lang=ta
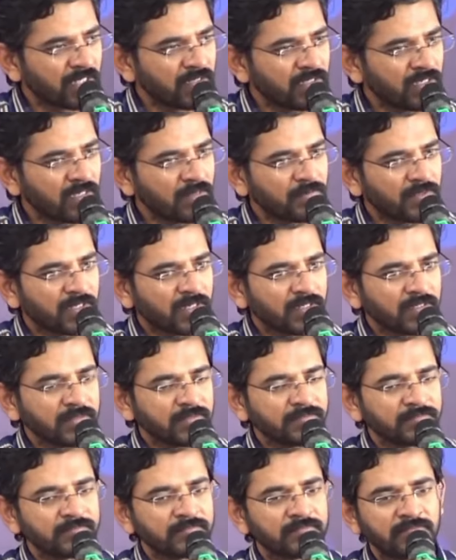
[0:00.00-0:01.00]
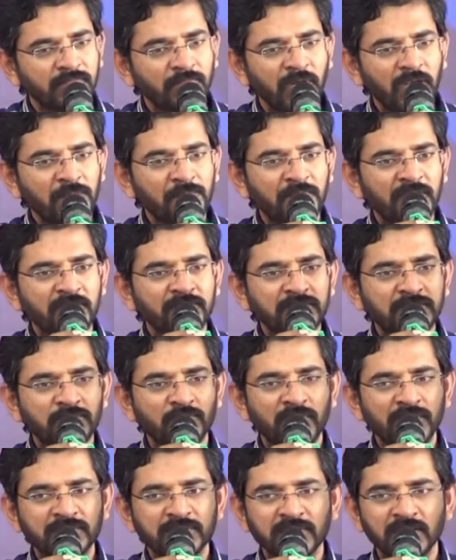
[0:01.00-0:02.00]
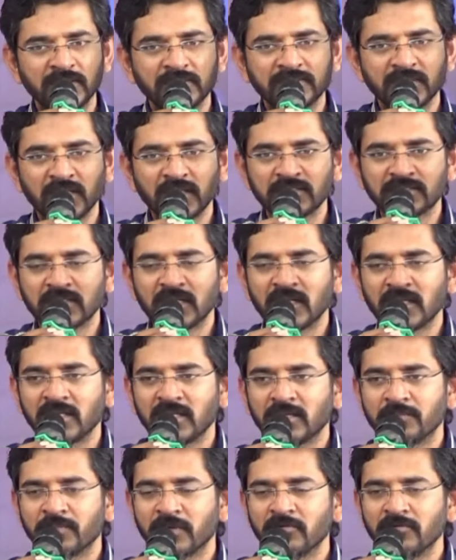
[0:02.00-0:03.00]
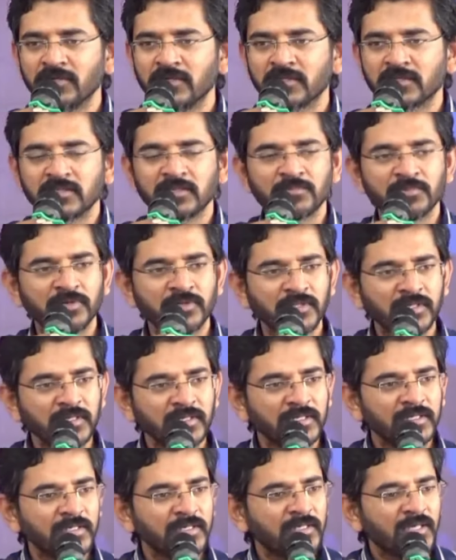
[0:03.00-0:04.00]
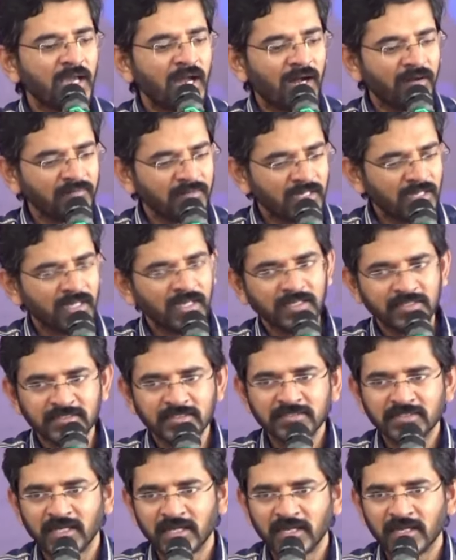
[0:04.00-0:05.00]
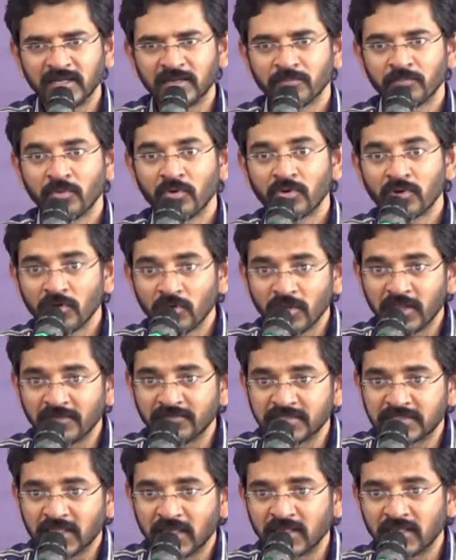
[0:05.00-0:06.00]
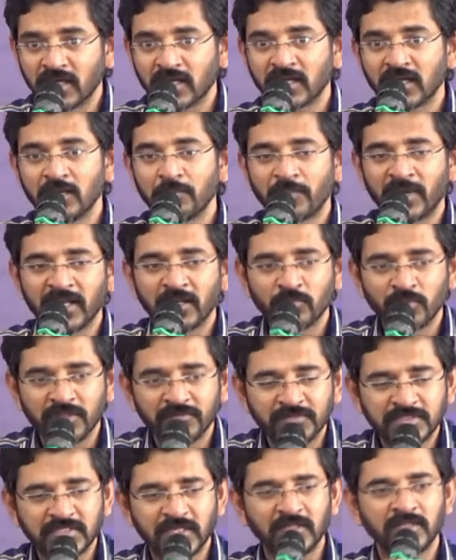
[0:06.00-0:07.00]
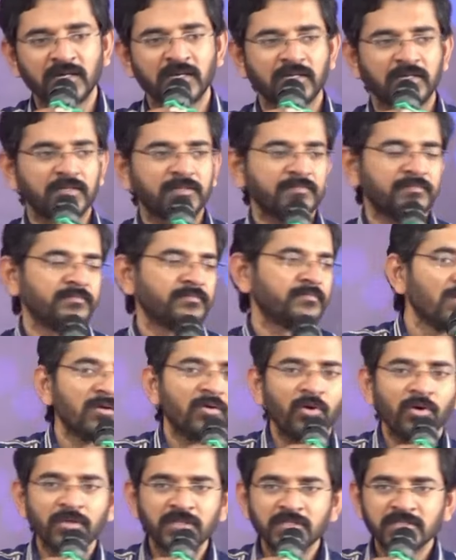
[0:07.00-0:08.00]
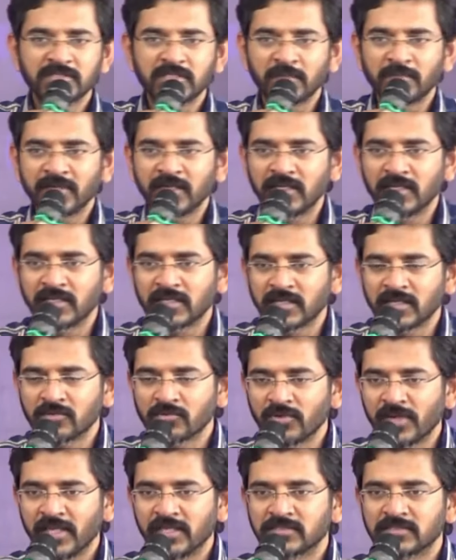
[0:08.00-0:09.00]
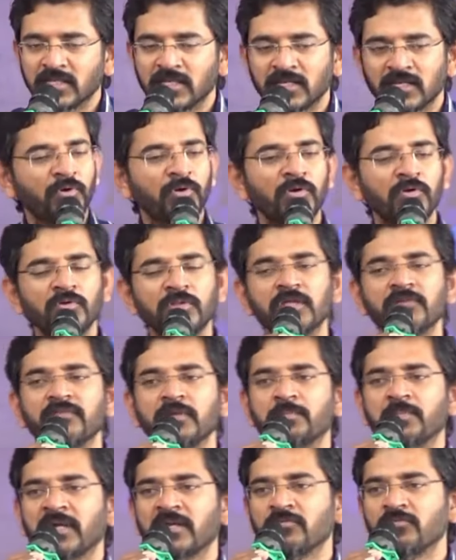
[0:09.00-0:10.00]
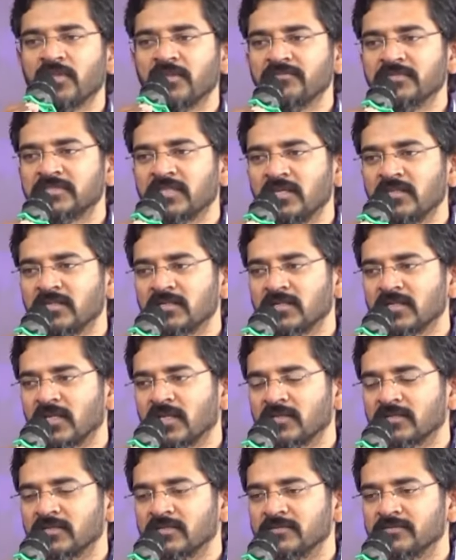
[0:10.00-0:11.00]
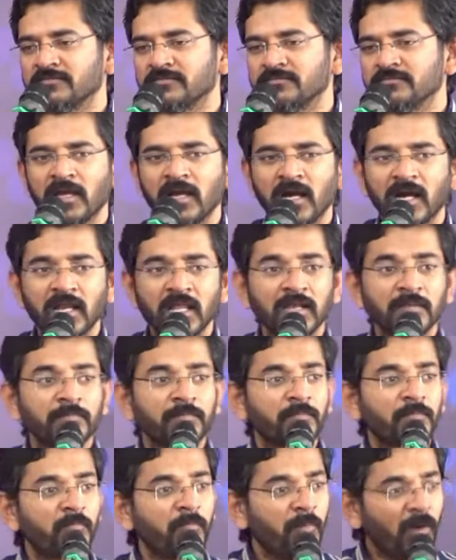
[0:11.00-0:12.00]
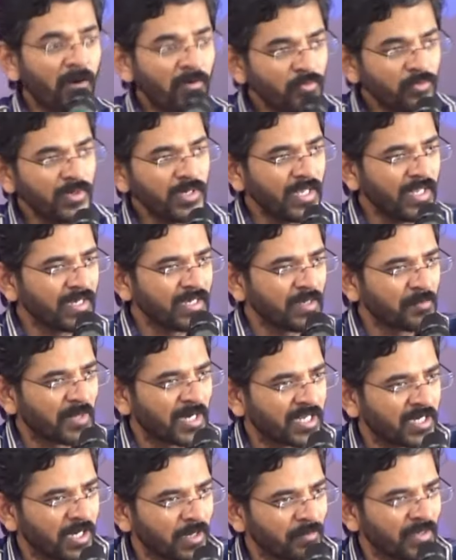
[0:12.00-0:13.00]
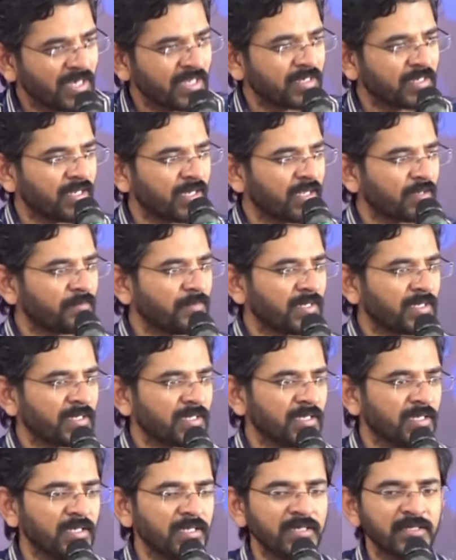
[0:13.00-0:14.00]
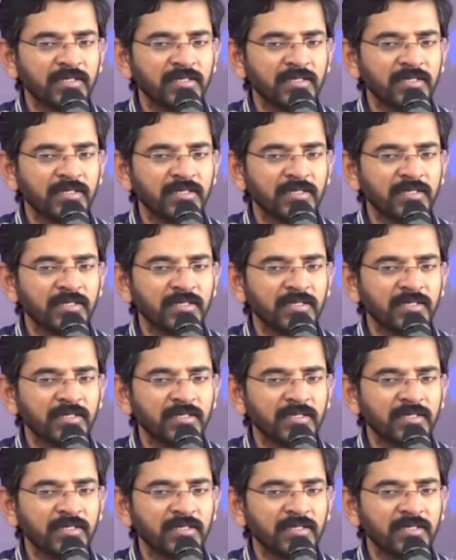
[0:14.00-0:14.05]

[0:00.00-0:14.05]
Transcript: சந்திக்கப்பட்டது பிலிப்பிய விசுவாசிகள் சிறைச்சாலையிலே பவுல் இருந்தபோது அவருக்கு என்ன செஞ்சாங்க பொருளுதவி செய்தார்கள் பண உதவி செய்தார்கள் கொரிந்து சபையில் இருக்கக்கூடிய சிலர் பொருள் உதவி பண உதவி செய்திருக்கிறார்கள் ஆனால் பவுல் என்ன மனநிலைமையில் இருக்கிறார் பாருங்க